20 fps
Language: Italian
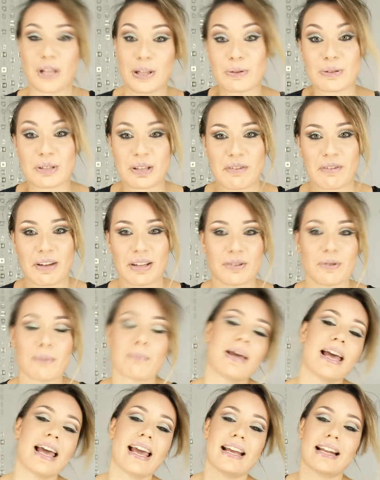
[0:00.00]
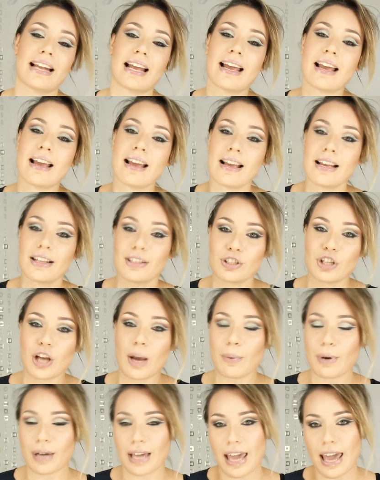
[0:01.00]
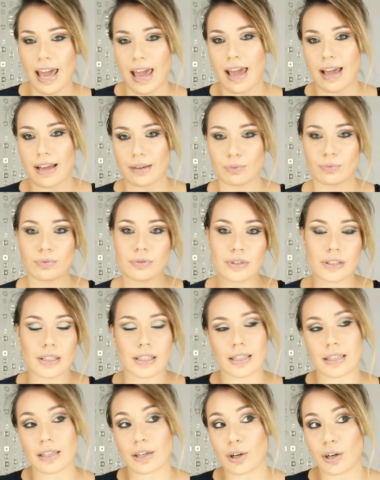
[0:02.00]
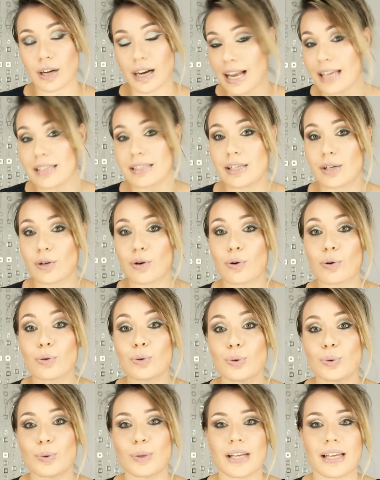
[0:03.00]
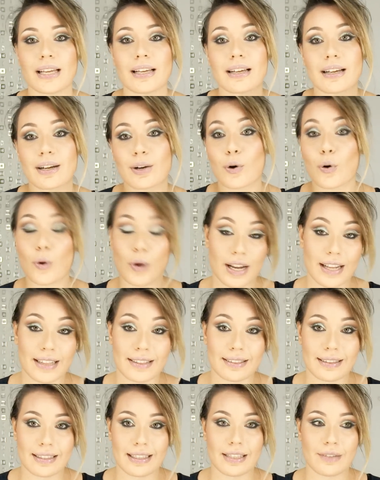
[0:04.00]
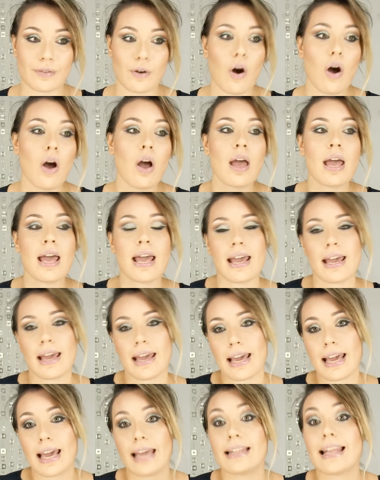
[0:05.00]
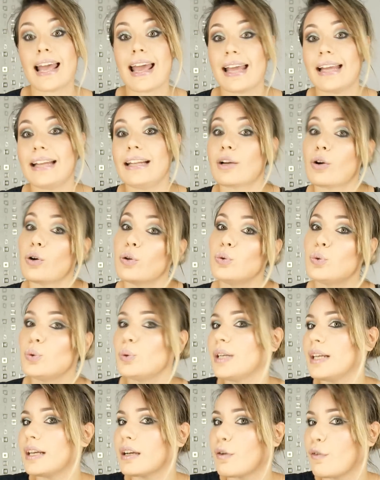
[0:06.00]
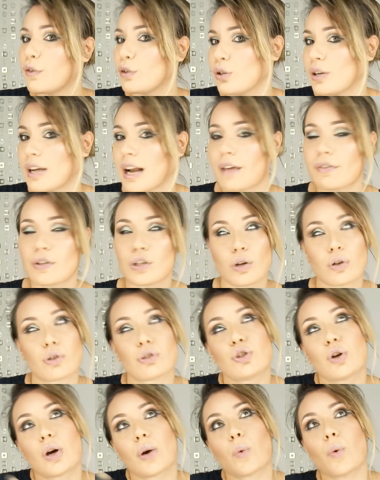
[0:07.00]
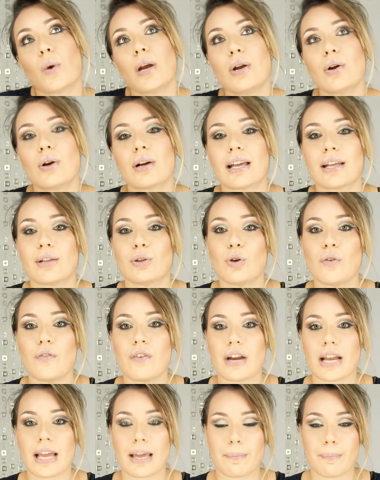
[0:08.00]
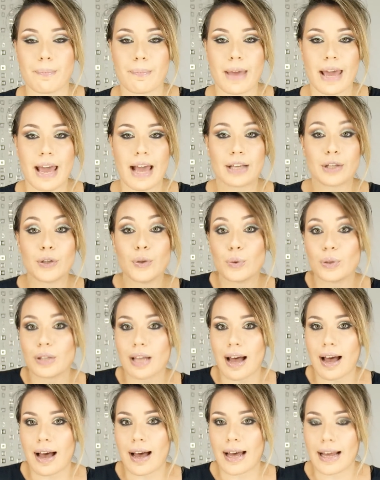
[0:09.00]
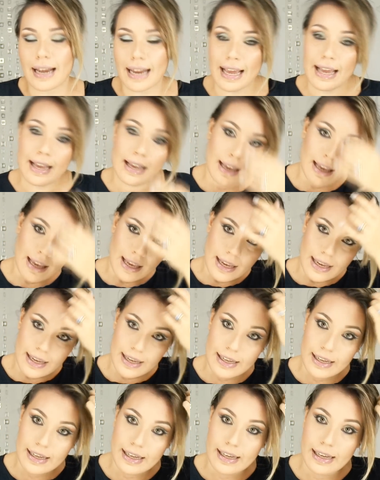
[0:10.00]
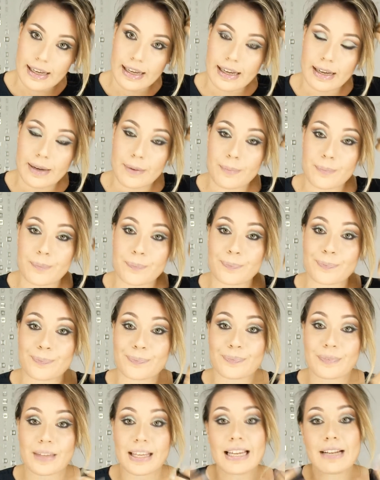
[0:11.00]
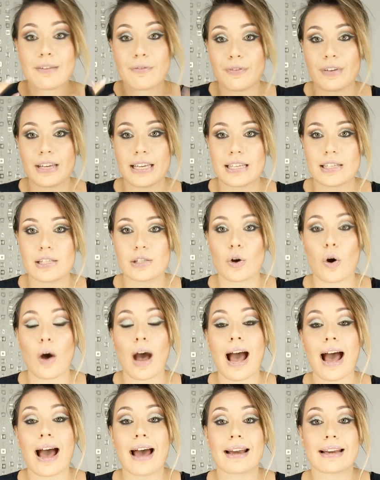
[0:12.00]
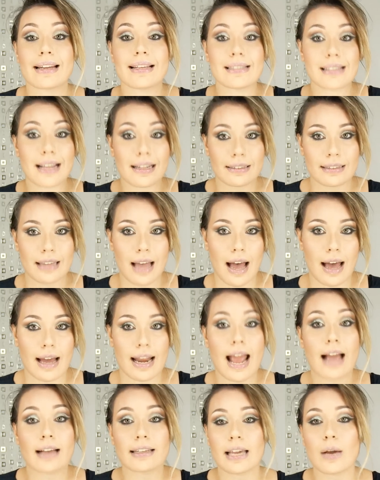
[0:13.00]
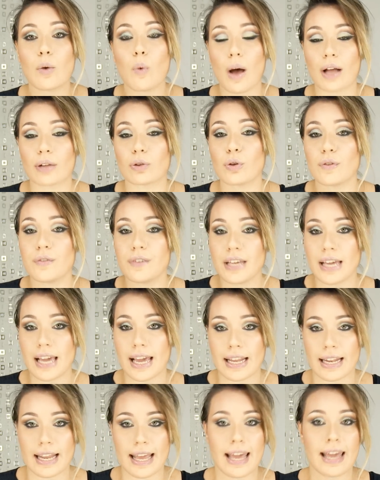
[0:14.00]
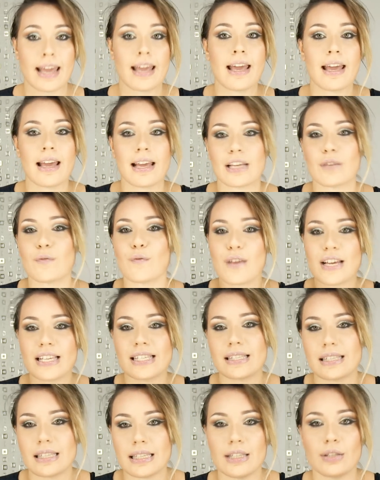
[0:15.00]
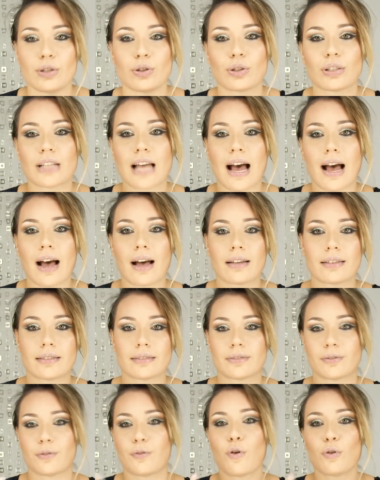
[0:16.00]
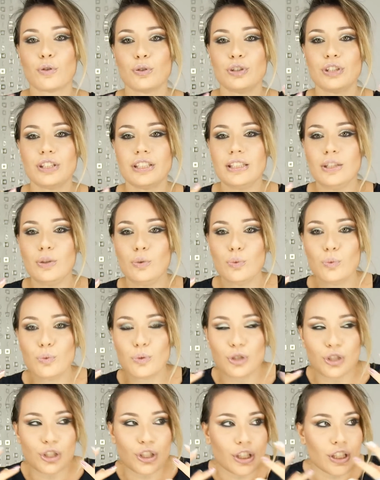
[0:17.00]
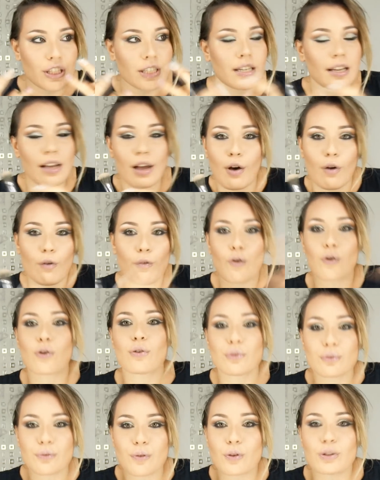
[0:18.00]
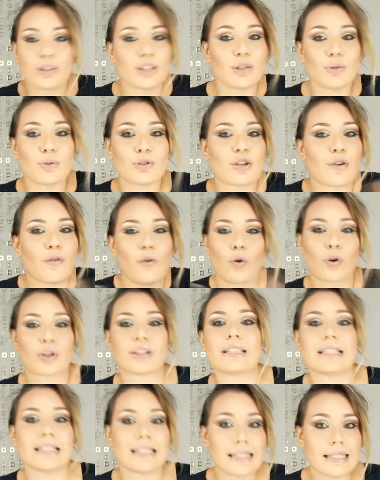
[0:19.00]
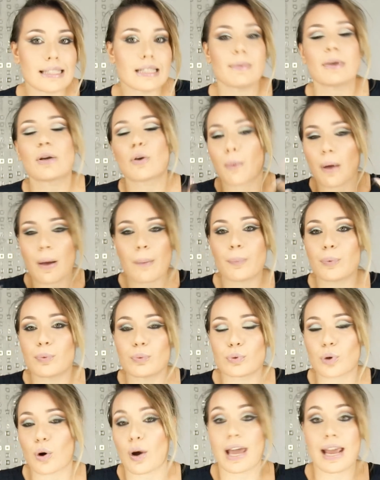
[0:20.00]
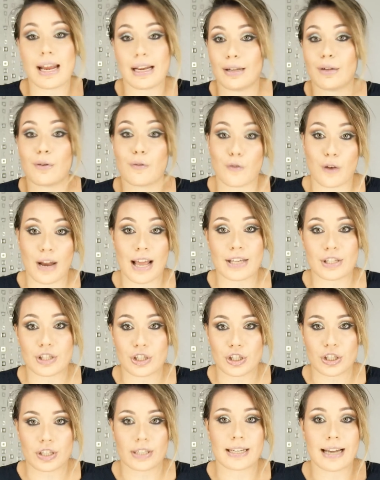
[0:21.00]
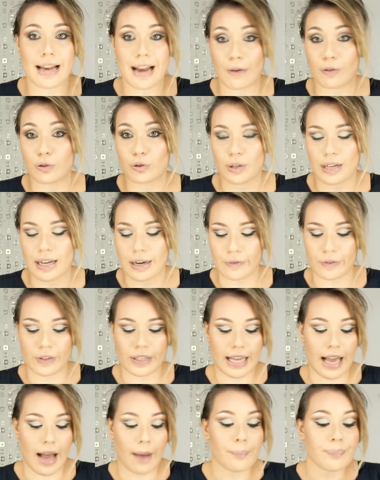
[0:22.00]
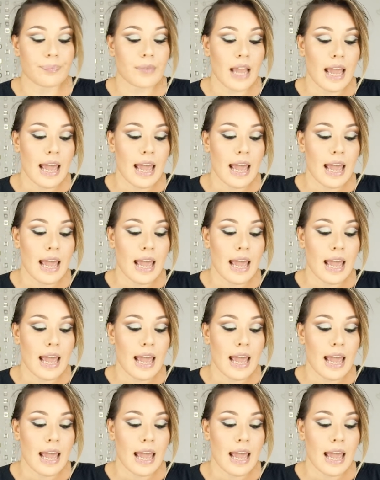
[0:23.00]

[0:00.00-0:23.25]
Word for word: non tutte vanno bene, diciamo che è un classico contouring correttivo ed è il contouring fotografico, cioè quello che dovrebbe aiutare ehm, il viso a risaltare anche quando viene investito da fonti di luci, for- fonti di luce fortissimi come appunto è il flash nella fotografia.